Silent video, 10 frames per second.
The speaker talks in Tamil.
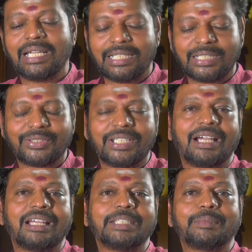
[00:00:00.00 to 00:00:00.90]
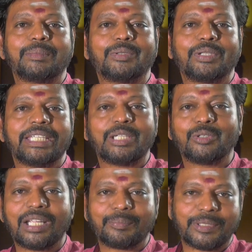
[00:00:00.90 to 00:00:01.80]
அதனால் சொன்னேன் ஆதி
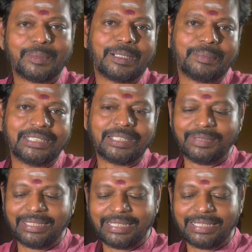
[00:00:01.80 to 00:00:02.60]
பிரம்மலோகிக்கு ஒரு அற்புதமான மந்திரம்